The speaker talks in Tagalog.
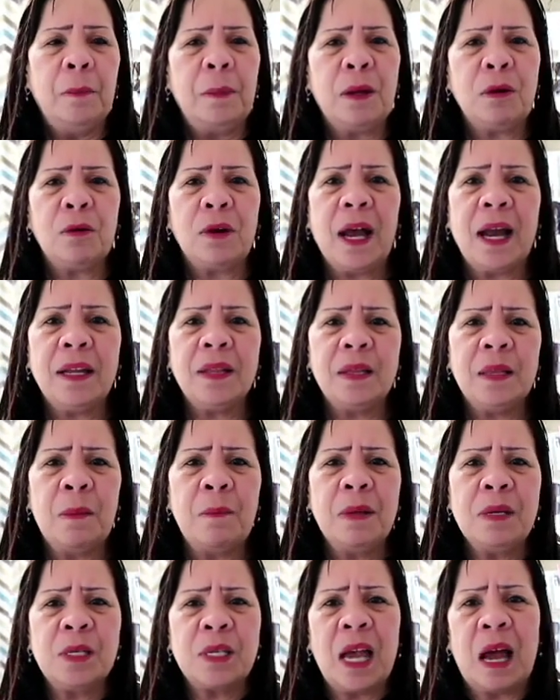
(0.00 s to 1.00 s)
Pero kahit
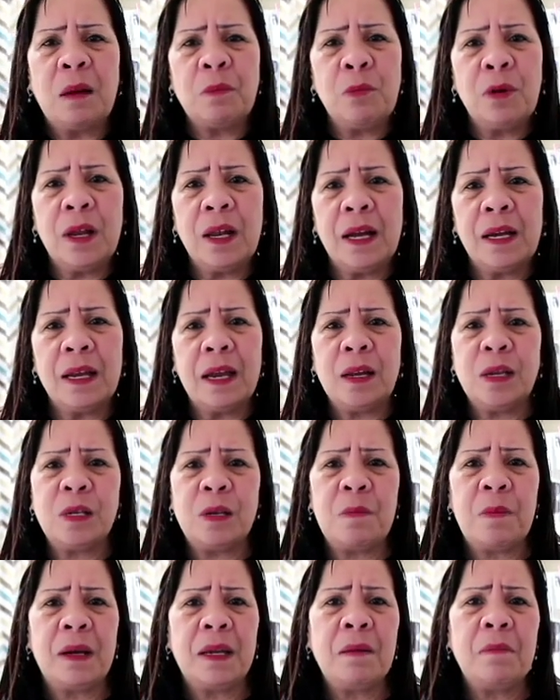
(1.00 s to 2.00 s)
naman saan mo ilagay
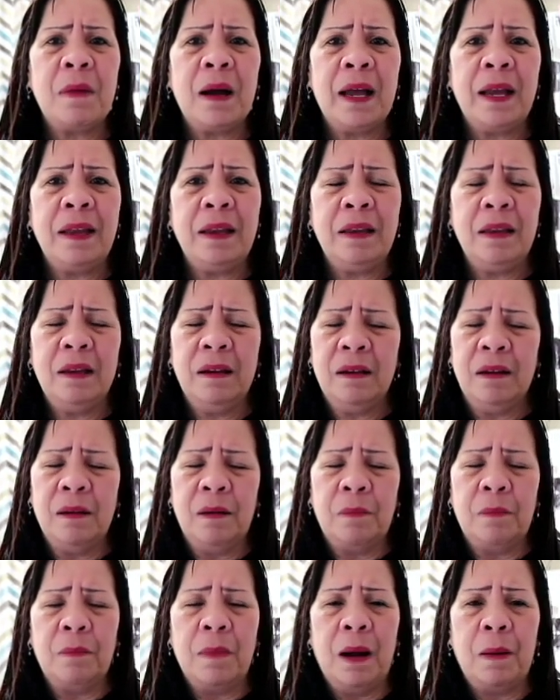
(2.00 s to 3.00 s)
si Maymay,
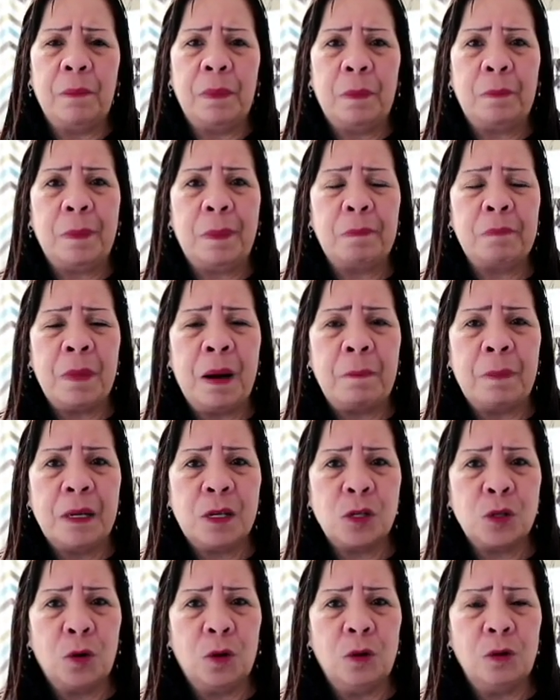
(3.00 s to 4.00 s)
mapa,
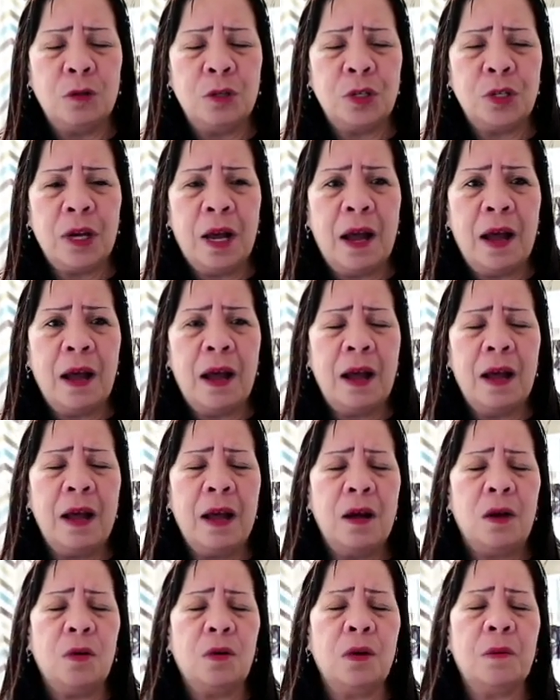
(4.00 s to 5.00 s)
mapasolo
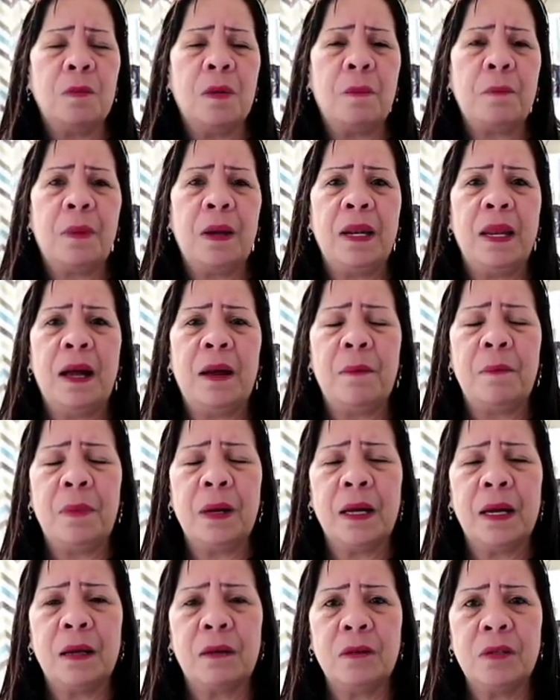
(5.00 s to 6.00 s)
siya or mapala,
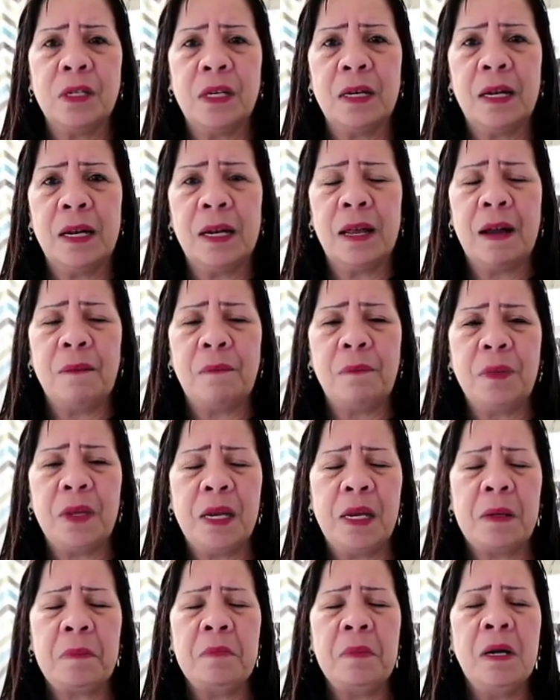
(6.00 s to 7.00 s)
magkaroon siya ng love
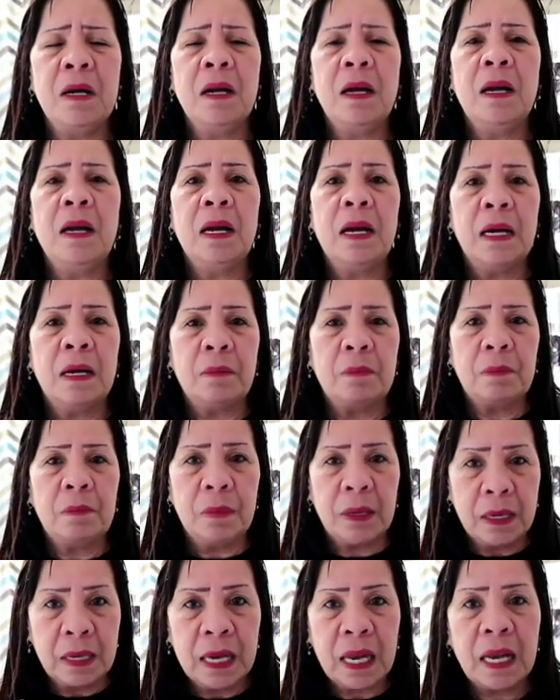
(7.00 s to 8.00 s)
team,
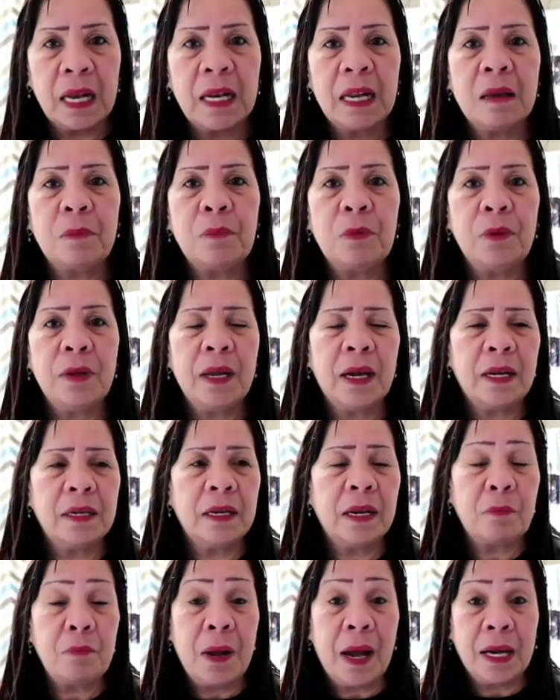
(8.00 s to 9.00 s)
magkiklik po
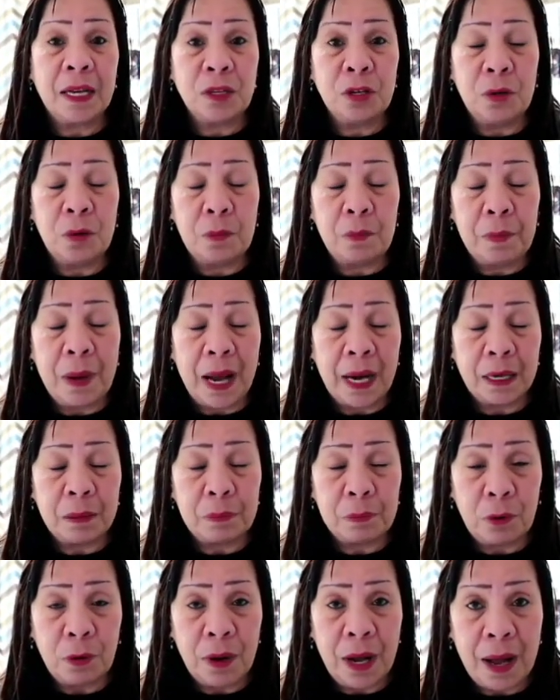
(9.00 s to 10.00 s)
yan. Bakit, nyo,
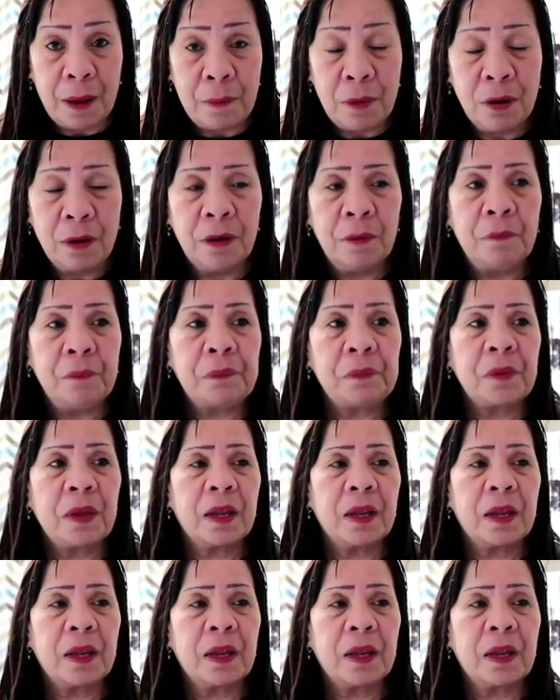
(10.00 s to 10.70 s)
bakit po kamo?